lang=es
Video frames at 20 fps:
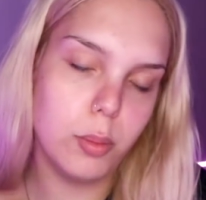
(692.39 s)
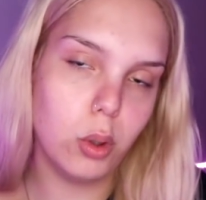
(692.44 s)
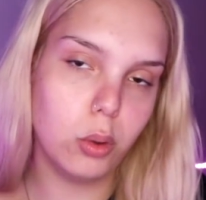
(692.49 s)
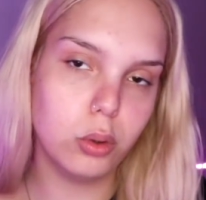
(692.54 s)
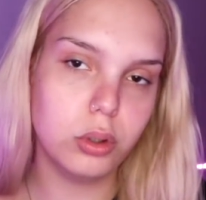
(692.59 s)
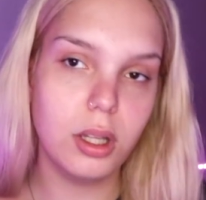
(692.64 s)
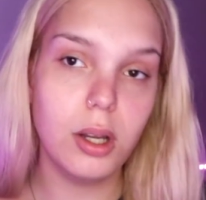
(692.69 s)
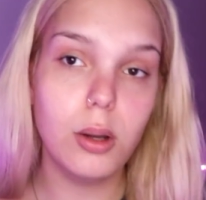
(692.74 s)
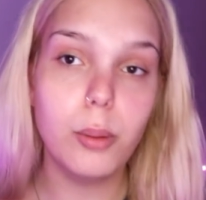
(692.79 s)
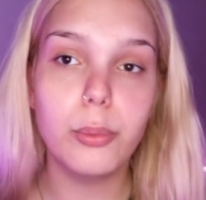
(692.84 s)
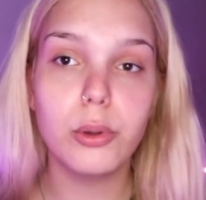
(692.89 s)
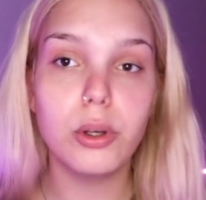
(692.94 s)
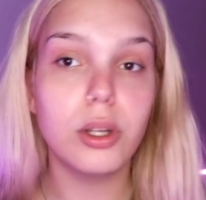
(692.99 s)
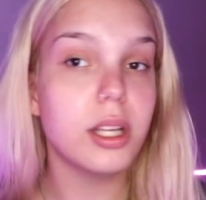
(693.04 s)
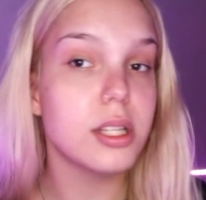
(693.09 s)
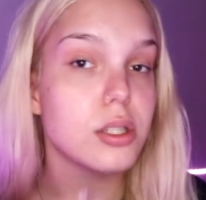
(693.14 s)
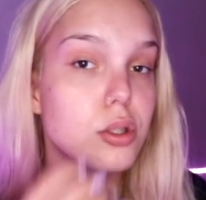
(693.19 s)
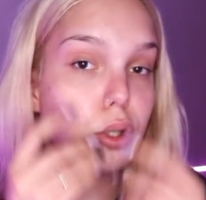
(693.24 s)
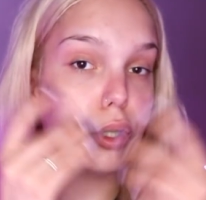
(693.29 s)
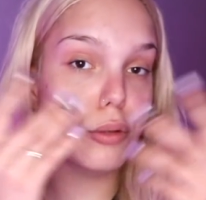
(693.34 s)
me ha gustado porque
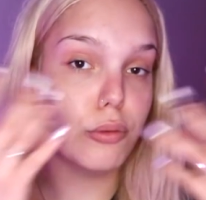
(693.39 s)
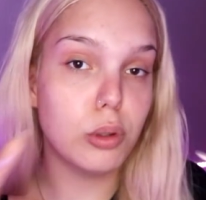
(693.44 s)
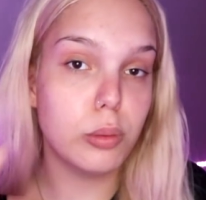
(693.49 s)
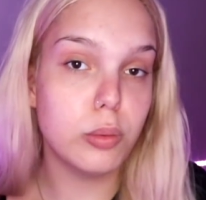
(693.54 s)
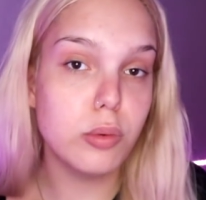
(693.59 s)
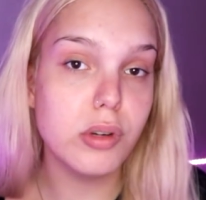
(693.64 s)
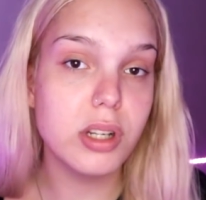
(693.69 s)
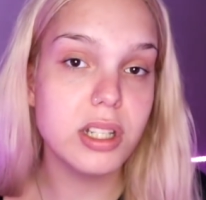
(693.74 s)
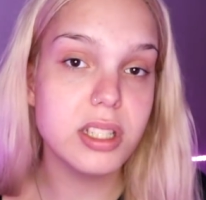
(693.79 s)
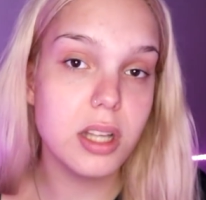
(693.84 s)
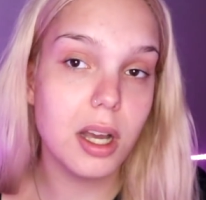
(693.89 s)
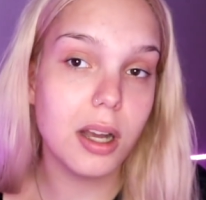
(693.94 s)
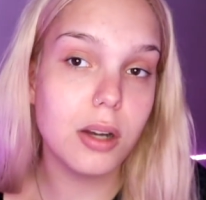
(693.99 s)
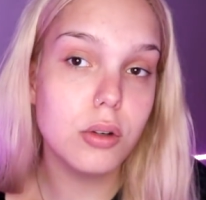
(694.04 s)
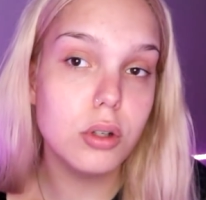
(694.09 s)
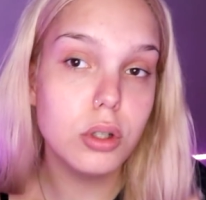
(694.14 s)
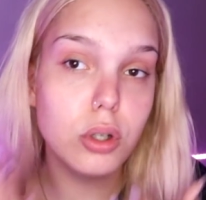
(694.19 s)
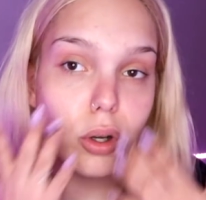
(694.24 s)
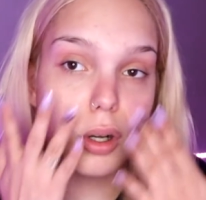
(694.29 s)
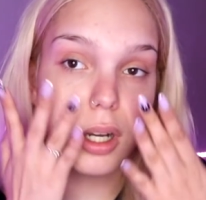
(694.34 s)
eso de burbuja
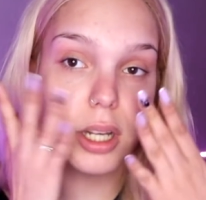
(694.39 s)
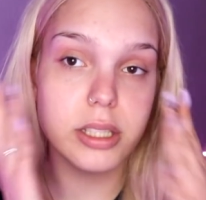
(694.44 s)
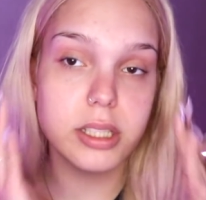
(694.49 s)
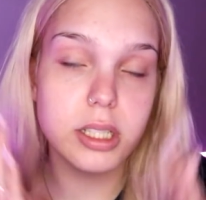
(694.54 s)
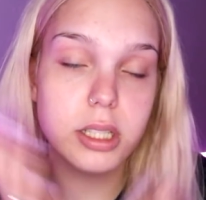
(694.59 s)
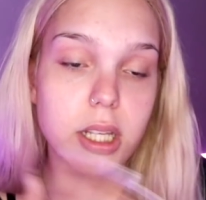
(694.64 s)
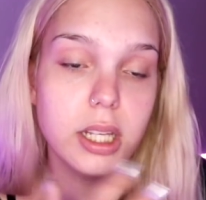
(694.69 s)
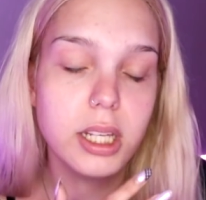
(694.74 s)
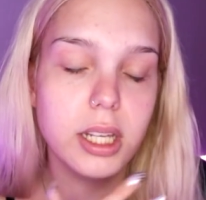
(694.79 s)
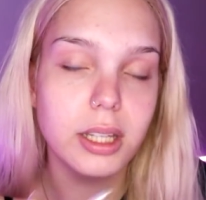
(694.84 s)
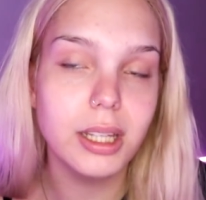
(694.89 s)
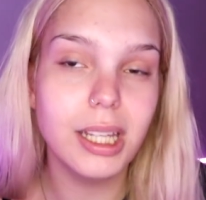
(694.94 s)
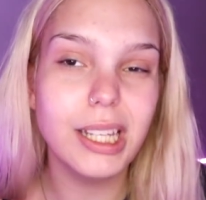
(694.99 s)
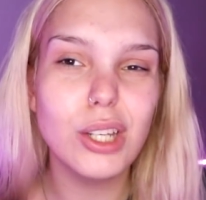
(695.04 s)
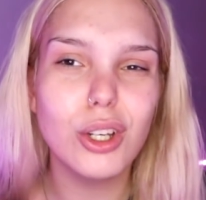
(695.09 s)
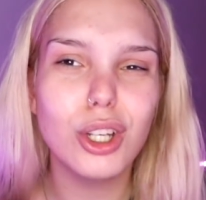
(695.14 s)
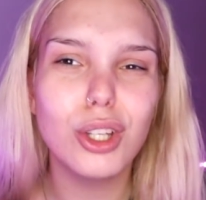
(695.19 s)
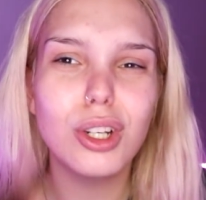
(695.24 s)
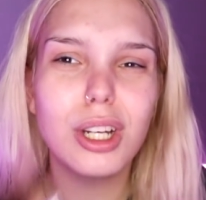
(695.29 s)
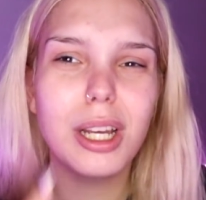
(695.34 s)
sacó en los cachetes y ya está,
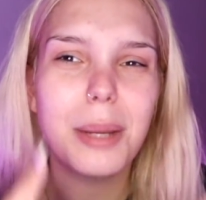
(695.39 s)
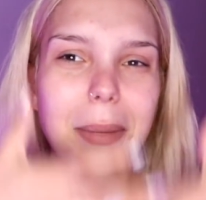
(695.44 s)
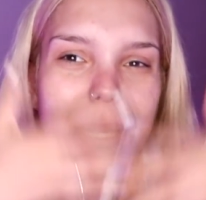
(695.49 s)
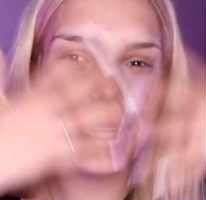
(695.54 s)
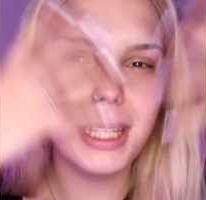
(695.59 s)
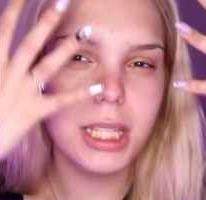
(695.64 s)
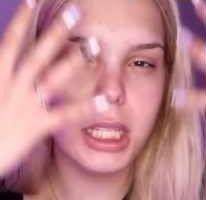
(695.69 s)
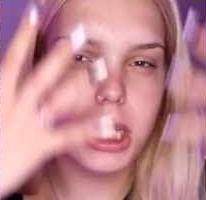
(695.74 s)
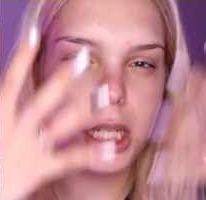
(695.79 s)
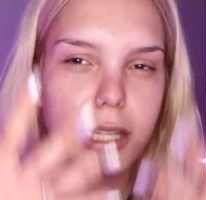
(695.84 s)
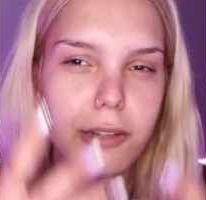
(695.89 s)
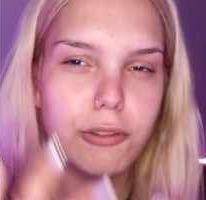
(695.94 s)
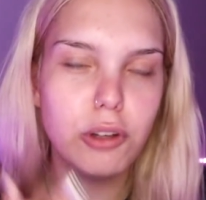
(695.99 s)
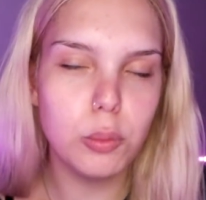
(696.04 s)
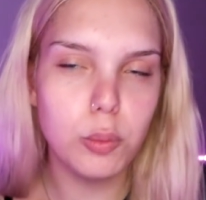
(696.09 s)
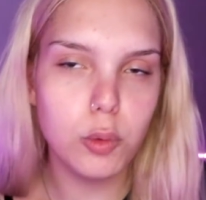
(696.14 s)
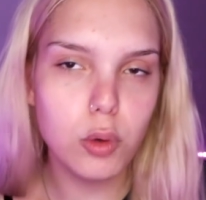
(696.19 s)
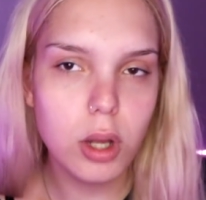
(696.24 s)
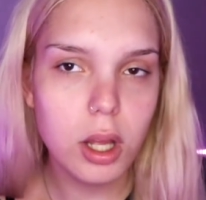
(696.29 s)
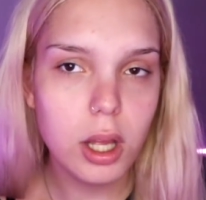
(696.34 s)
yo quiero que me llene de
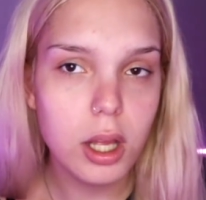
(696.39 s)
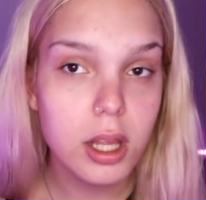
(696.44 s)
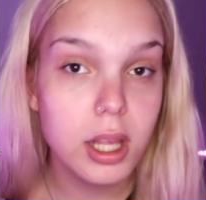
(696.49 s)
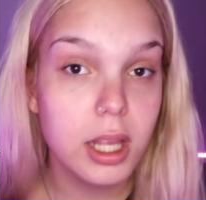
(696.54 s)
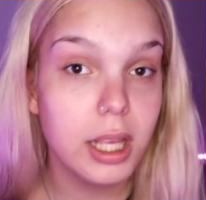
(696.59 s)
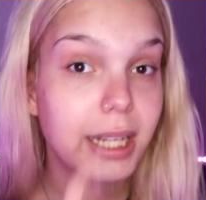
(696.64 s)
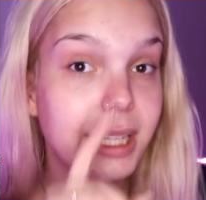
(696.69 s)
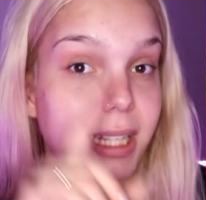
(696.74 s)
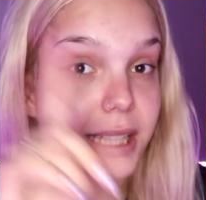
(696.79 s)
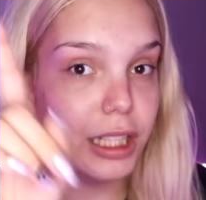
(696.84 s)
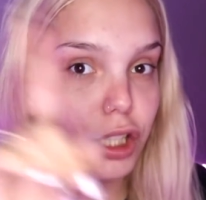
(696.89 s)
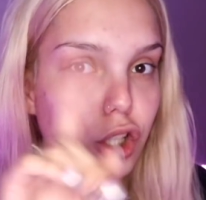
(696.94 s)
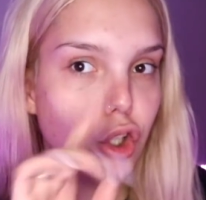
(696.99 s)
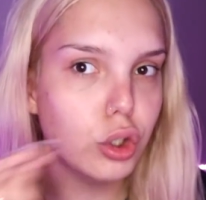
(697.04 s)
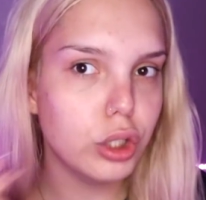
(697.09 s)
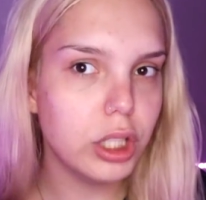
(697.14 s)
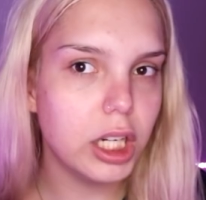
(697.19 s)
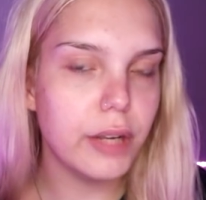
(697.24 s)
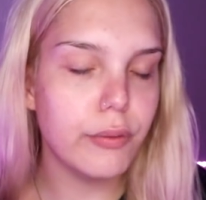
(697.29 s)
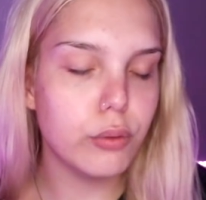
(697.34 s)
burbuja, que tengo
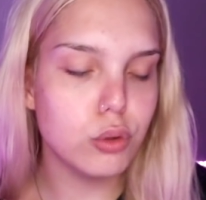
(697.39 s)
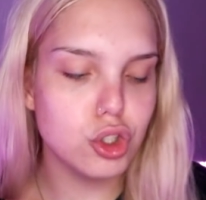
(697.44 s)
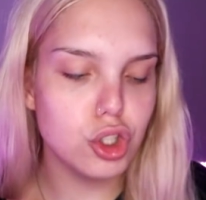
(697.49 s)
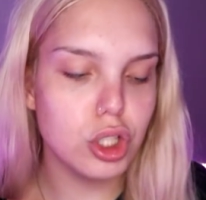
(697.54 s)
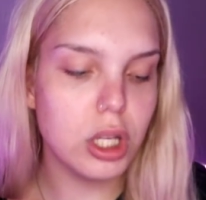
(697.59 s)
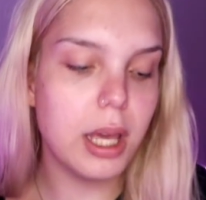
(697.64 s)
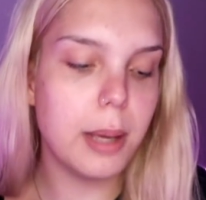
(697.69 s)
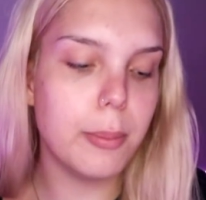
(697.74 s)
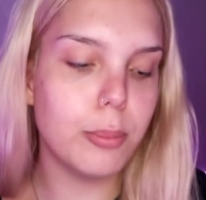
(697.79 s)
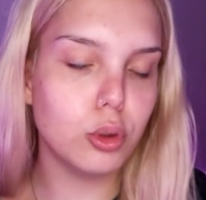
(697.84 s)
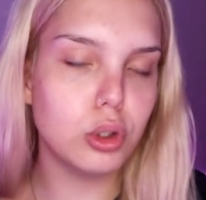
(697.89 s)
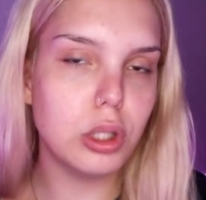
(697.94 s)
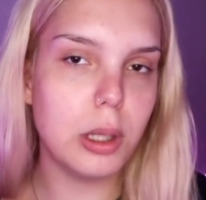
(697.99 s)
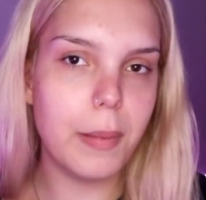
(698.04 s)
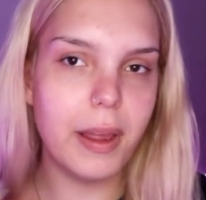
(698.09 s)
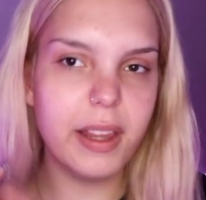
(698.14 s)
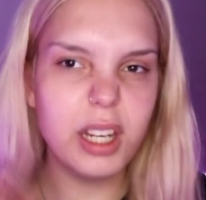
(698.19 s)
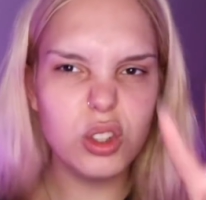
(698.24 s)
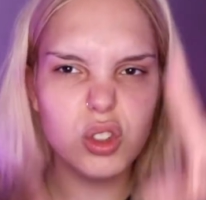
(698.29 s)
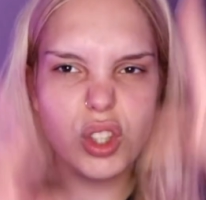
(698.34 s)
otra que funciona de puta
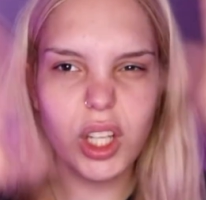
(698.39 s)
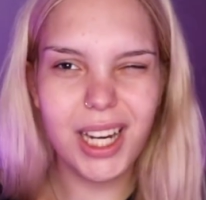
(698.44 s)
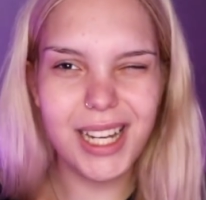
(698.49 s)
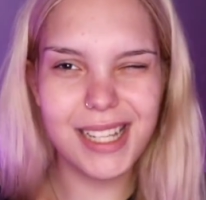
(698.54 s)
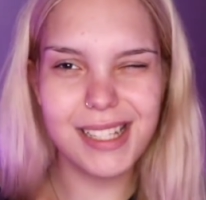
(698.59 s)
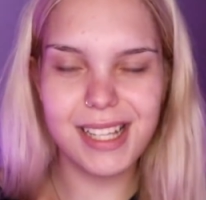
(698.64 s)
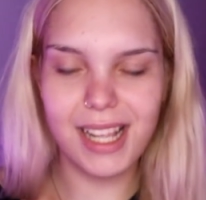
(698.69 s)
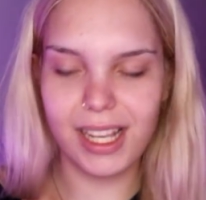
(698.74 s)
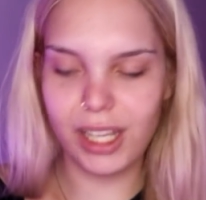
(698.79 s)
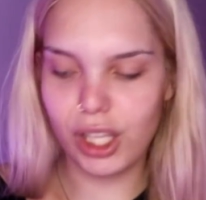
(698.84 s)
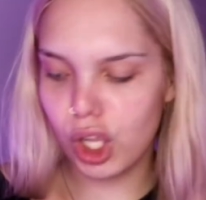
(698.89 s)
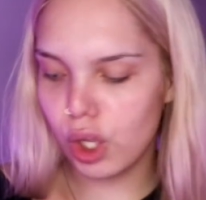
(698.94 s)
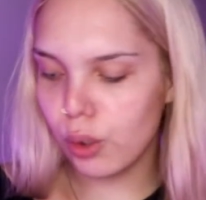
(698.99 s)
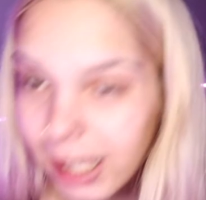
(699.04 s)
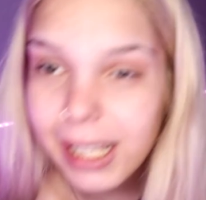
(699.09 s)
madre, un día la enseño.